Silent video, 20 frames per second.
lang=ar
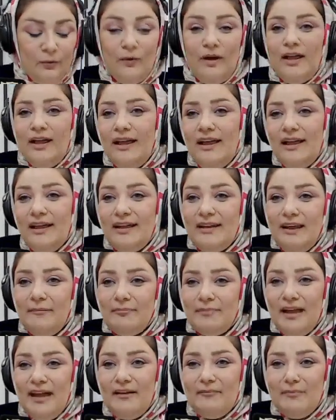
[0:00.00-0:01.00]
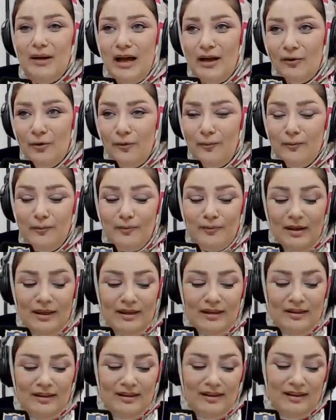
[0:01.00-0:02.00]
ونبدأ معكم
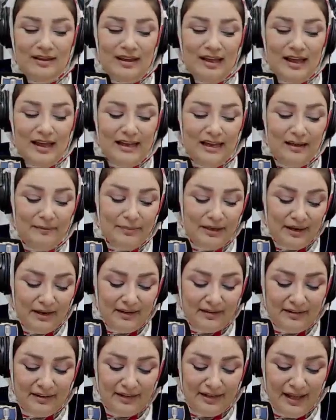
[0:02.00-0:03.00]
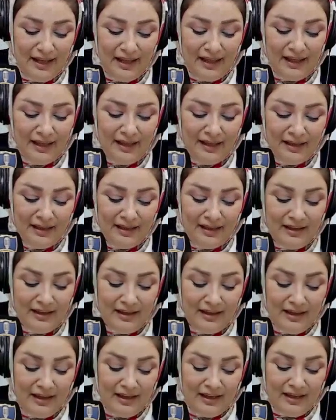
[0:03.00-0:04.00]
على بركة الله
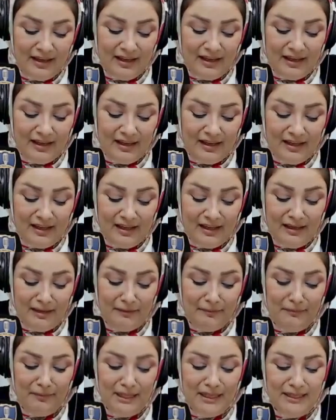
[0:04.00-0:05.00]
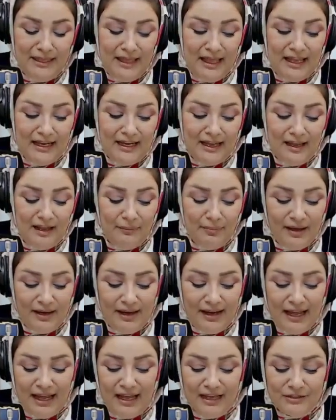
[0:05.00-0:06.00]
آه، من الخبر
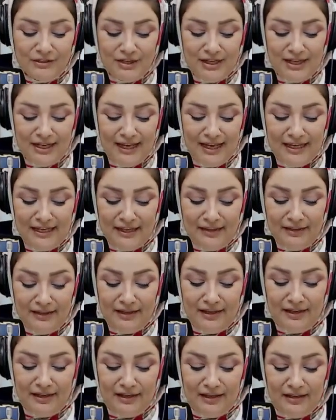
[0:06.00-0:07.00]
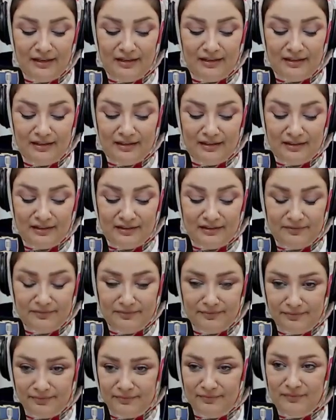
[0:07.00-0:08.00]
العاجل الذي آه،
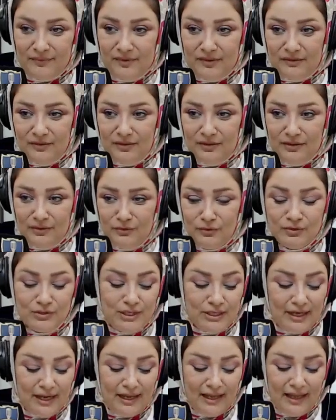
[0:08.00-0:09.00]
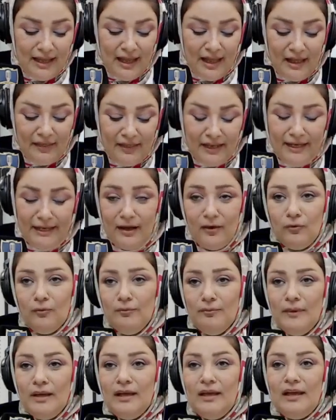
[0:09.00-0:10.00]
نشر هذا
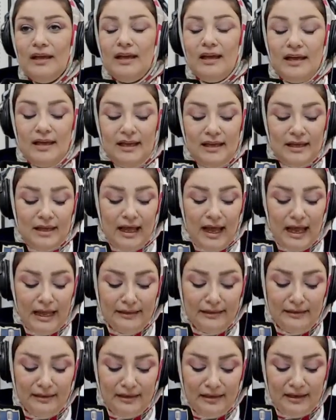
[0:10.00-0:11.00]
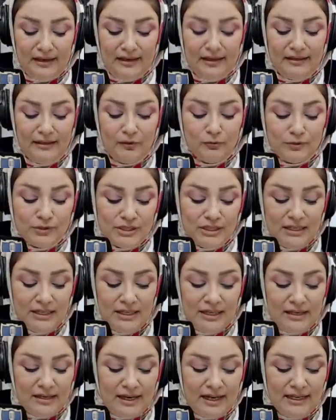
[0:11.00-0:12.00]
اليوم آه، عن
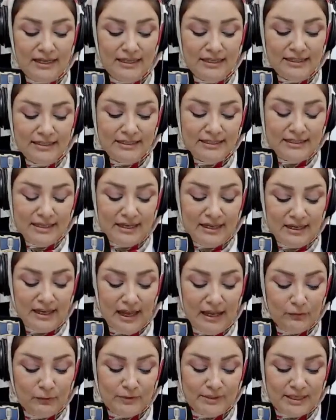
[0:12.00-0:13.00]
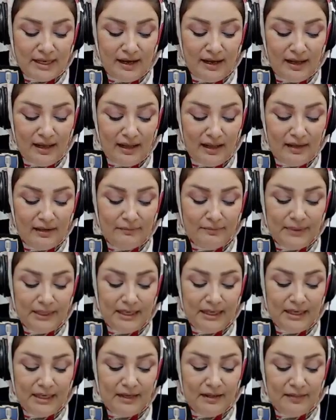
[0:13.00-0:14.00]
توجيه رئيس آه، الوزراء
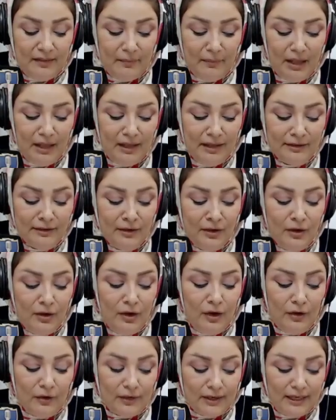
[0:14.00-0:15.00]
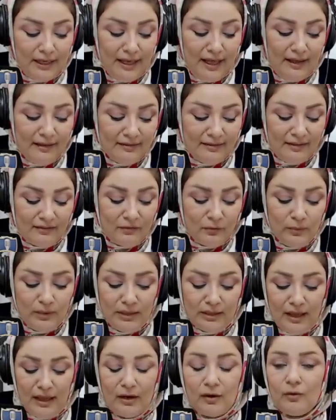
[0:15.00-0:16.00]
بضمان حريات
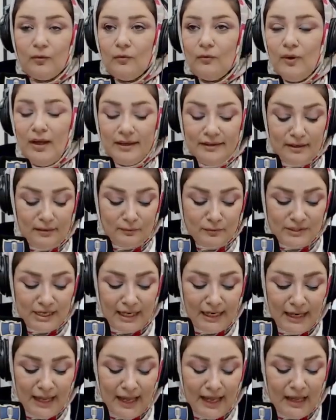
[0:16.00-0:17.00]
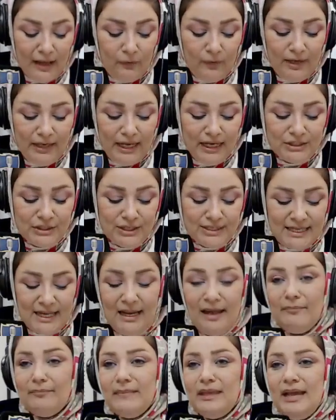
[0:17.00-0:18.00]
تصويت القوات المسلحه والاجهزه
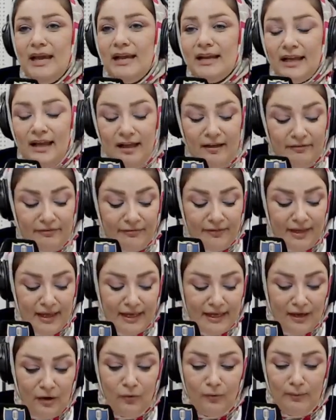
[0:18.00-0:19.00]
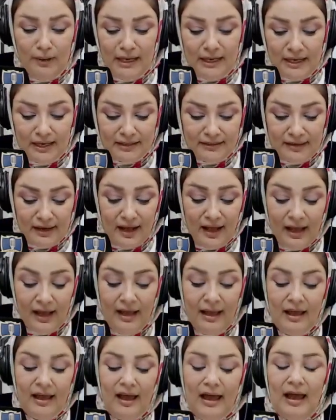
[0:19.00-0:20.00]
الامنيه الكافه يوم الاقتراع،
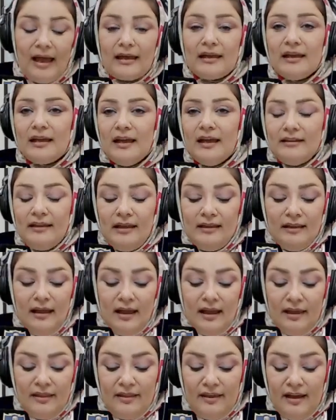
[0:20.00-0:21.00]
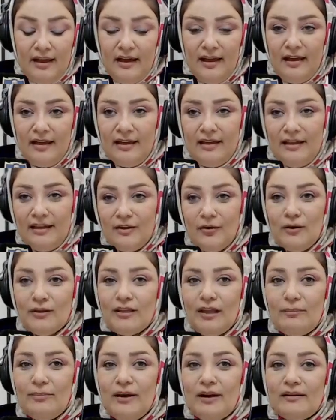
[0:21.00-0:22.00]
حقيقه هذا آه،
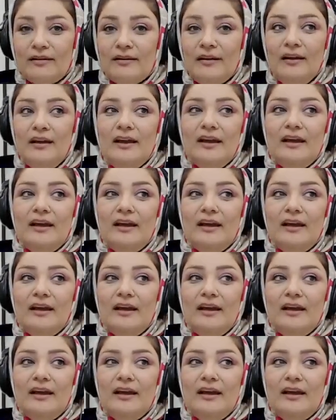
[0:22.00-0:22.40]
يعتبر